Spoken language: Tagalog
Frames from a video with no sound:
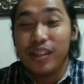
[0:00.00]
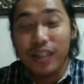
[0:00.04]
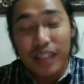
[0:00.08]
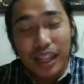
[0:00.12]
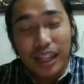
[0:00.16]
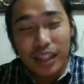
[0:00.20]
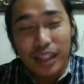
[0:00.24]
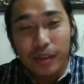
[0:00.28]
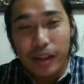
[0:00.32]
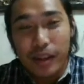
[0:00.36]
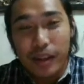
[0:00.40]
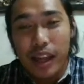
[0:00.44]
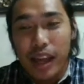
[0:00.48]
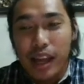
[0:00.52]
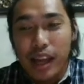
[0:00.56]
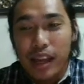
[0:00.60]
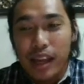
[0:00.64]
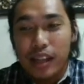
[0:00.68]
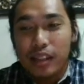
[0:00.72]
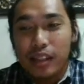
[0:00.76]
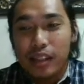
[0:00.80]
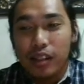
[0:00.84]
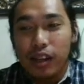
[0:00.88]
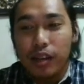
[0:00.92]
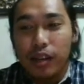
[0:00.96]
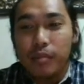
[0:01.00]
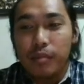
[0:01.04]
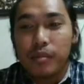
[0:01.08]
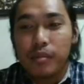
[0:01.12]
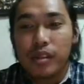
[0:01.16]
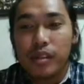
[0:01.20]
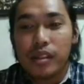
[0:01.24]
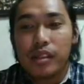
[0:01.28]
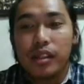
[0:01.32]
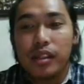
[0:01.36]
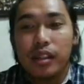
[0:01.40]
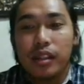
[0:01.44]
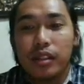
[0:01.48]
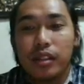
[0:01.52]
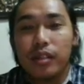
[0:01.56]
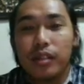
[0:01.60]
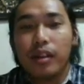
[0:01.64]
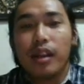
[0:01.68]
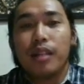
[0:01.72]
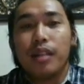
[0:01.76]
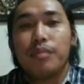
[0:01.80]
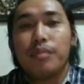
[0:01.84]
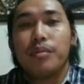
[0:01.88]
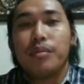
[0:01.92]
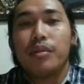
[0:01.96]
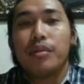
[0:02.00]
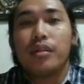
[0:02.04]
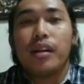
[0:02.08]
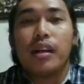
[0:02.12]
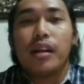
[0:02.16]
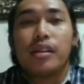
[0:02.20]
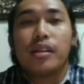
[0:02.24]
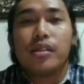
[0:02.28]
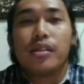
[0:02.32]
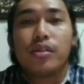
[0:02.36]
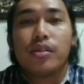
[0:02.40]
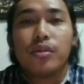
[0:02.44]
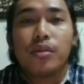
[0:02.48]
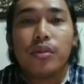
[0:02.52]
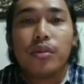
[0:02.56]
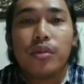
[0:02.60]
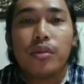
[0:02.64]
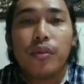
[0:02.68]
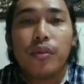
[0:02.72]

Joke lang naman. So I'm just here to help you guys to